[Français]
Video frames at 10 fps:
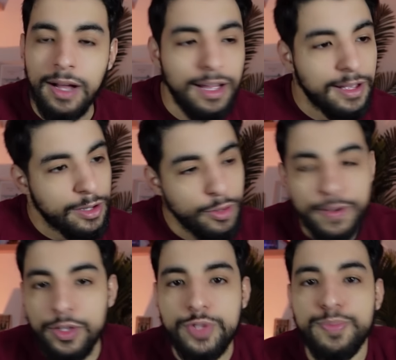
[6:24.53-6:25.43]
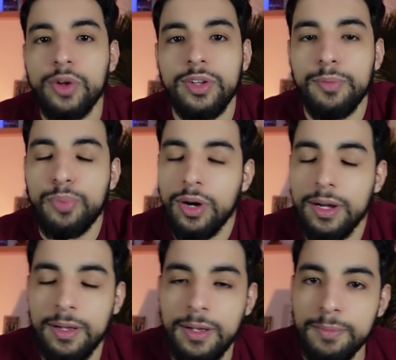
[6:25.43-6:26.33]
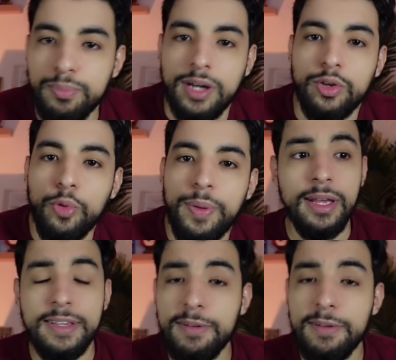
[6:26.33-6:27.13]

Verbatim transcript: à le fait de se prendre pour un, pour un Européen.